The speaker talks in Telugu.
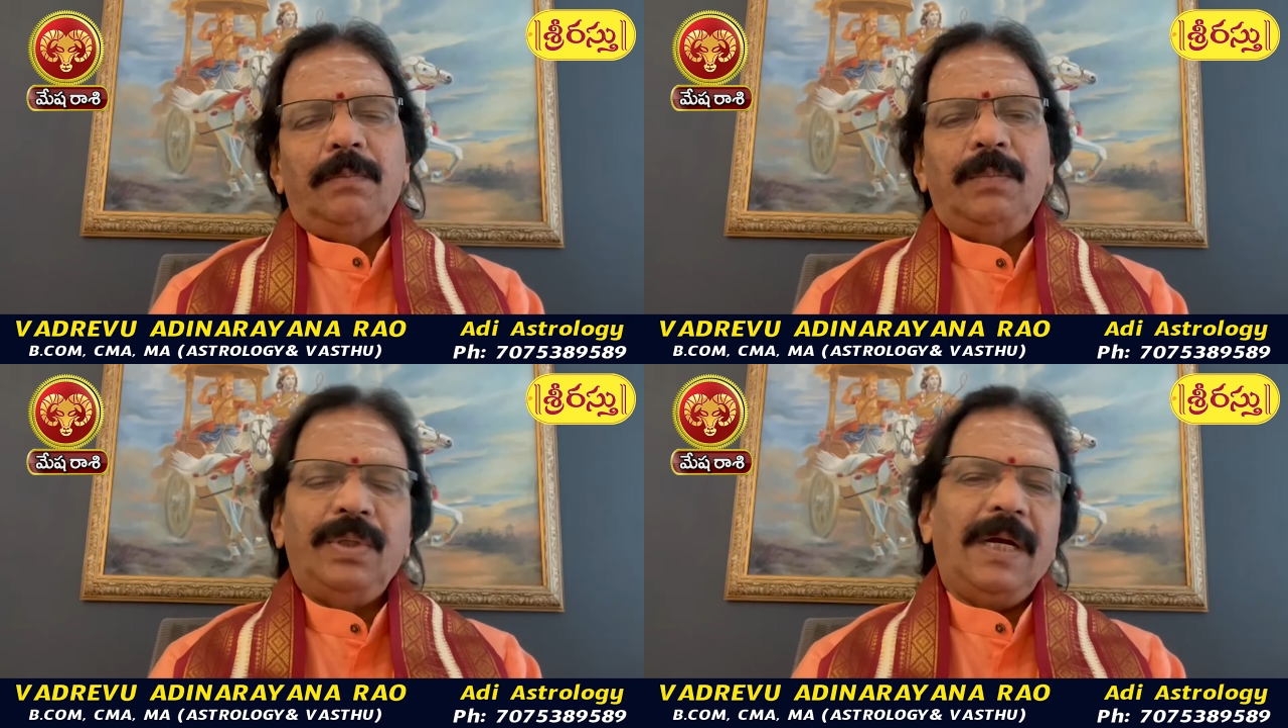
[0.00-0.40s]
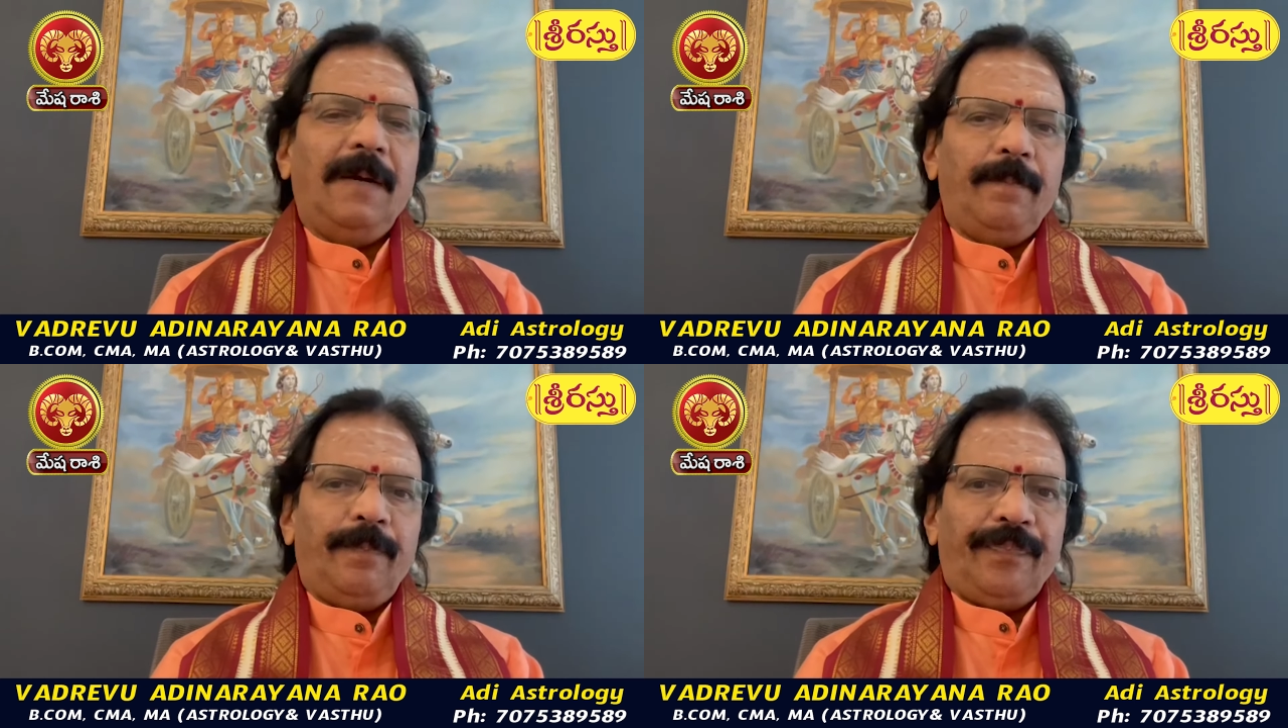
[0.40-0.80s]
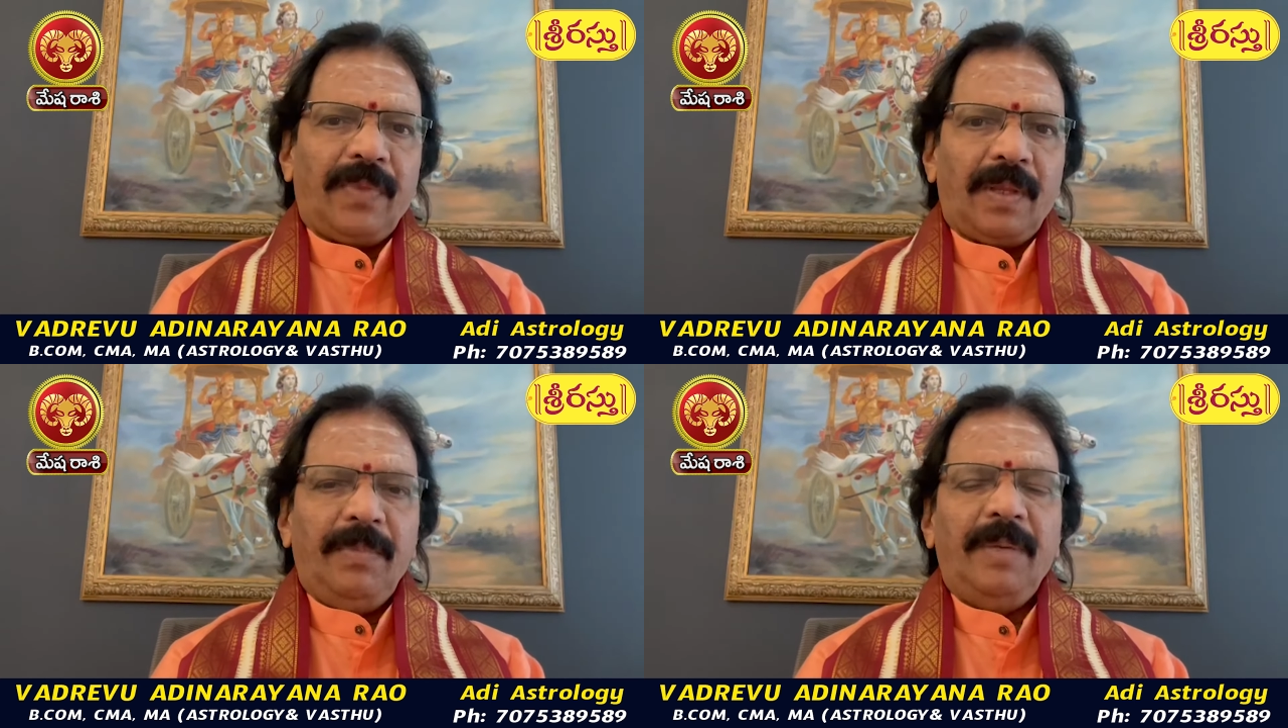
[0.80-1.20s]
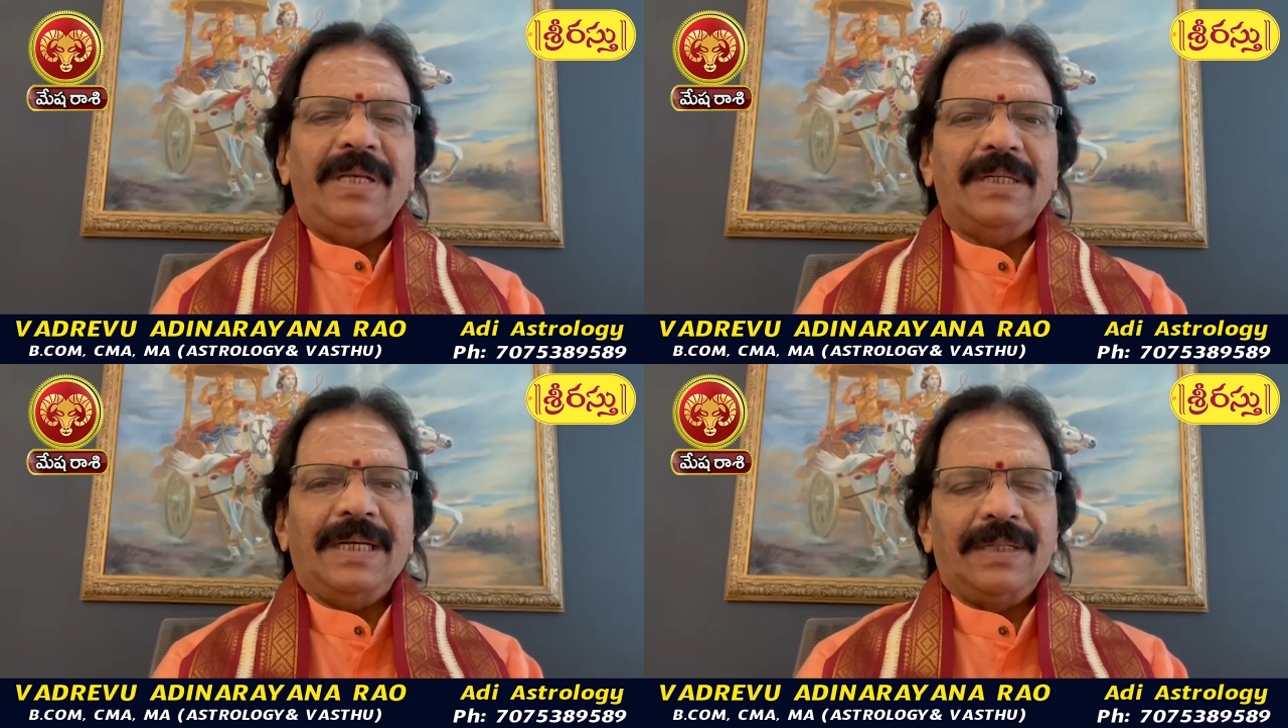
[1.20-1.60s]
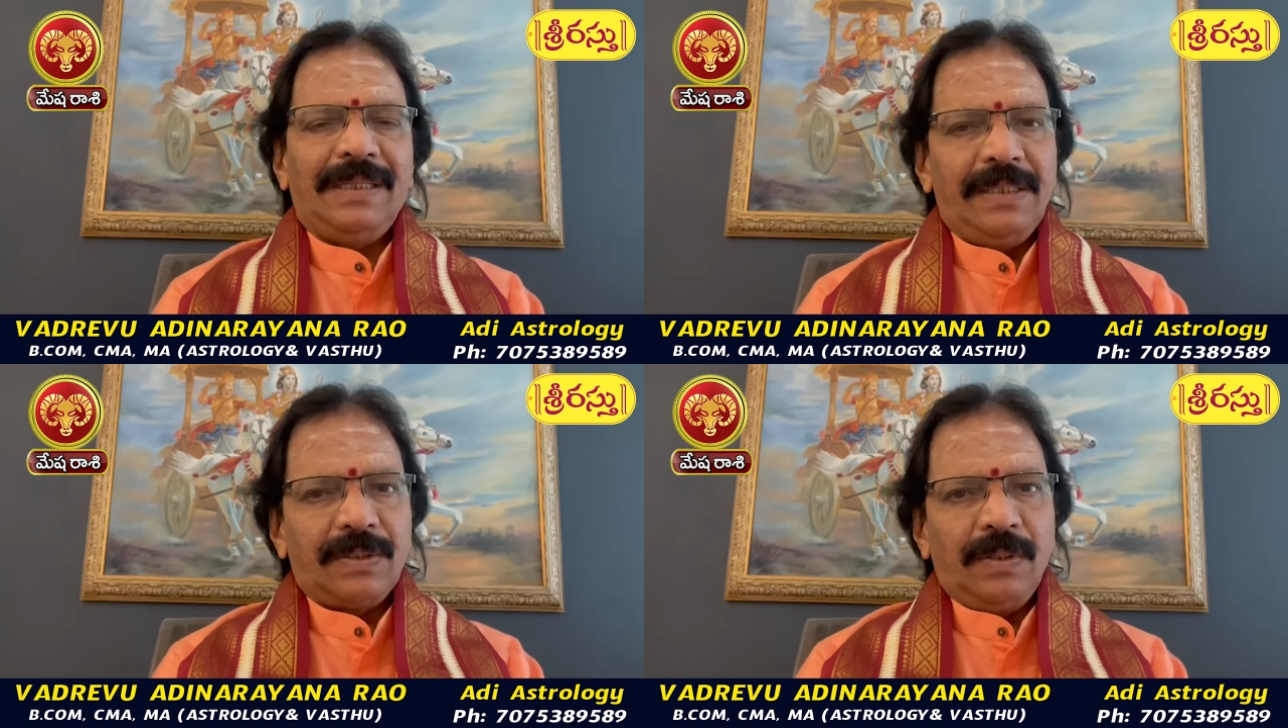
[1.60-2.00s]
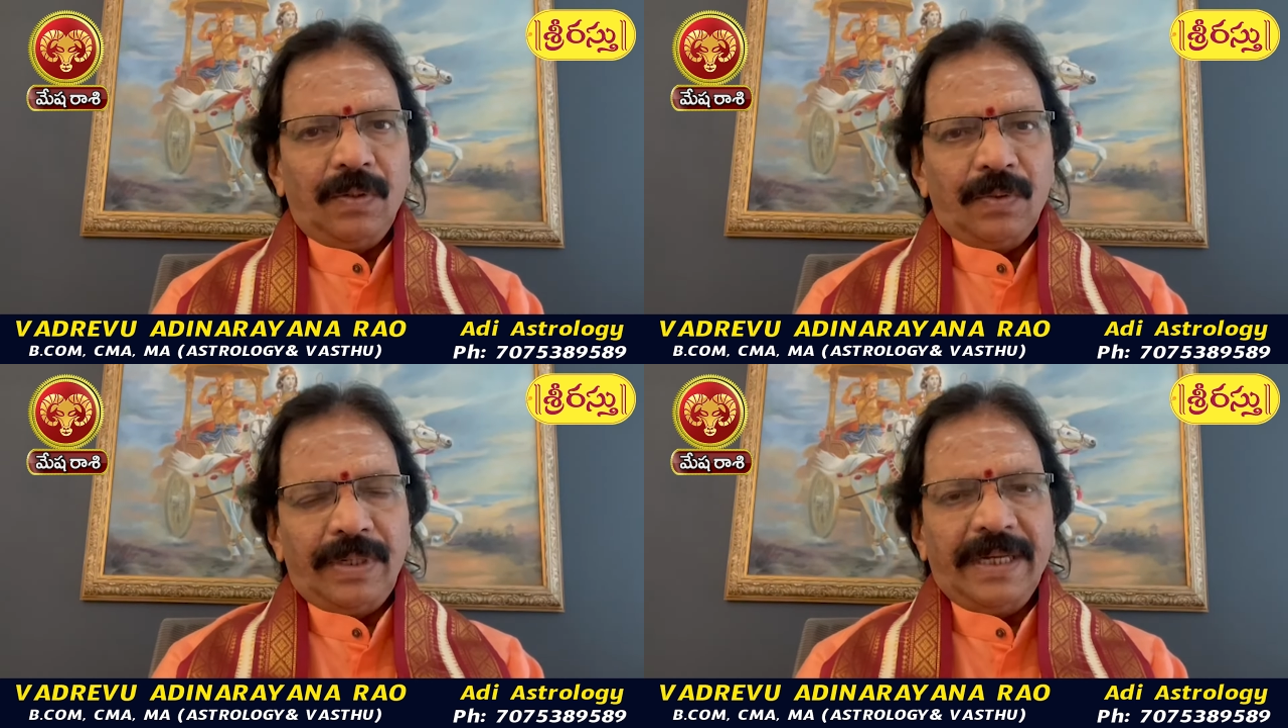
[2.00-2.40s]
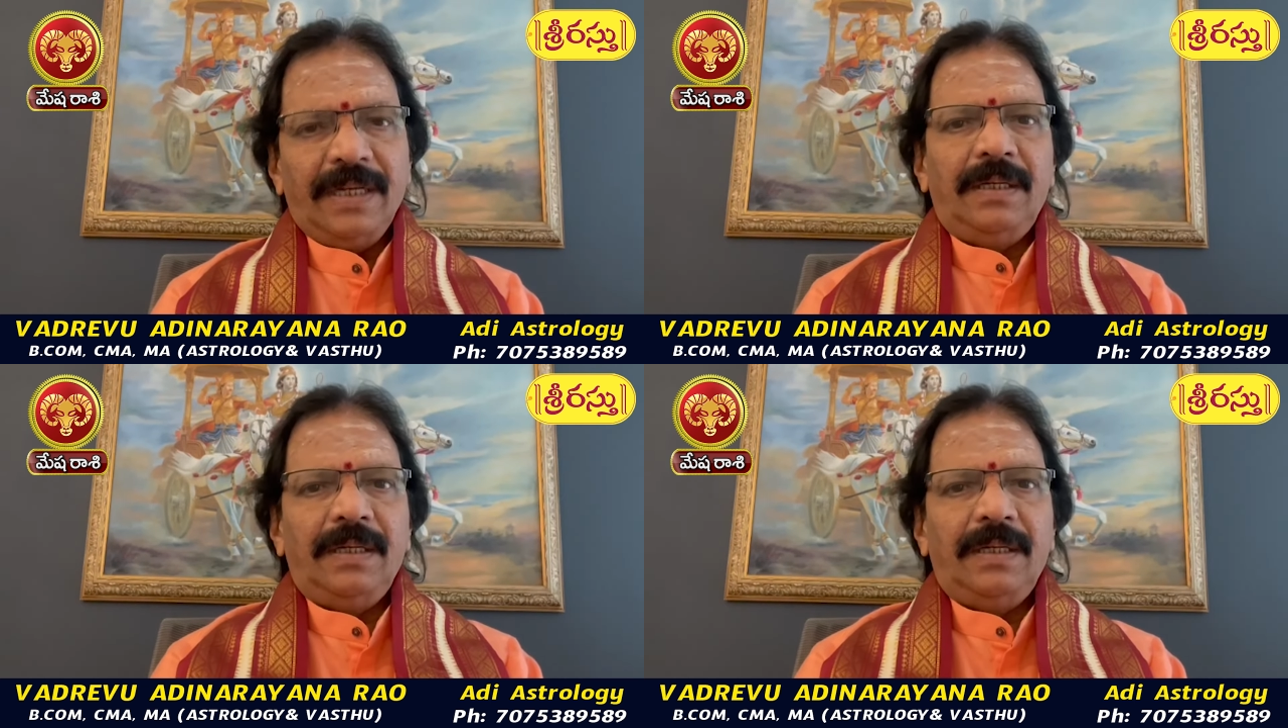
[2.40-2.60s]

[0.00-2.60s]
ముందుగా మీ మీ జాతకాలు తెలుసుకోవాలనుకుంటే